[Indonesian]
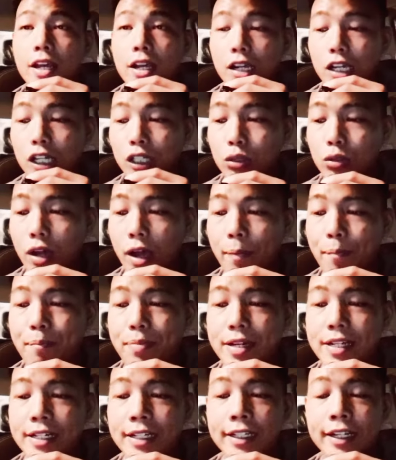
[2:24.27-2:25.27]
Ketua
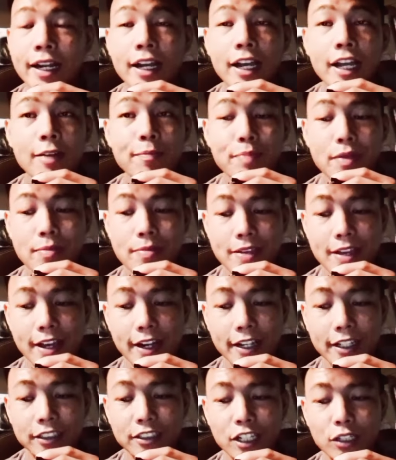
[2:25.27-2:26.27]
penerangan
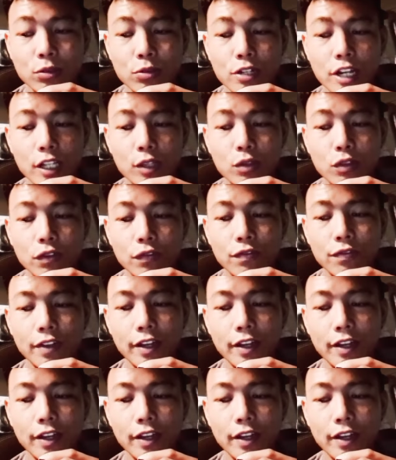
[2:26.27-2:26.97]
PBRS yaitu Datuk